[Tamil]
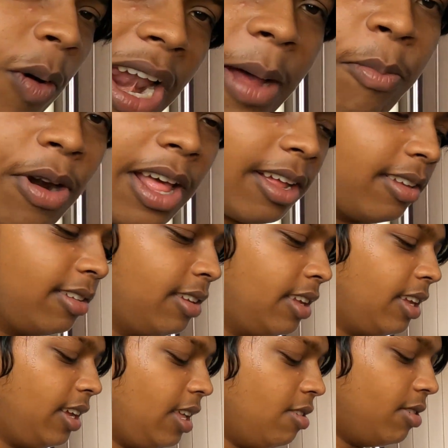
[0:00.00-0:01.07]
தோப்பாலாம் போகலாம்
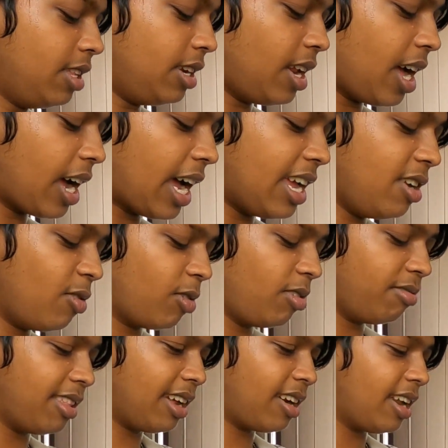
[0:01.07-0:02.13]
இது வந்து என்ன காயின்னு
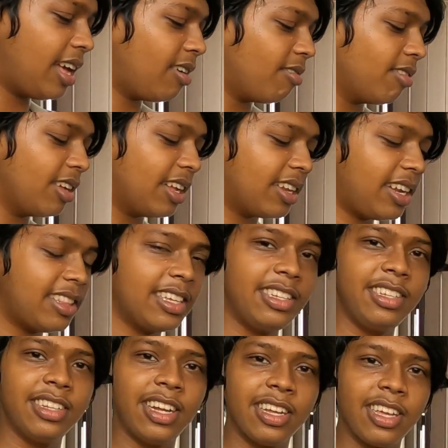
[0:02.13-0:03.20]
ஒன்றும் தெரில உங்களுக்கு எதனா
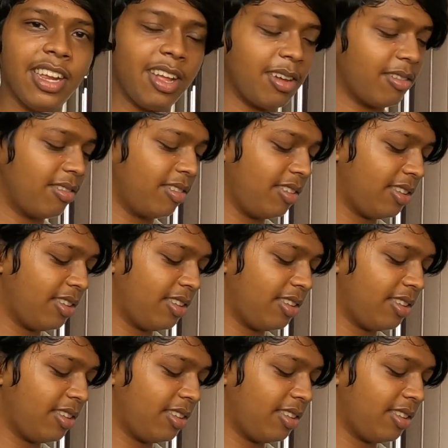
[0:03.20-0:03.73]
தெரிஞ்சதுன்னா கீழே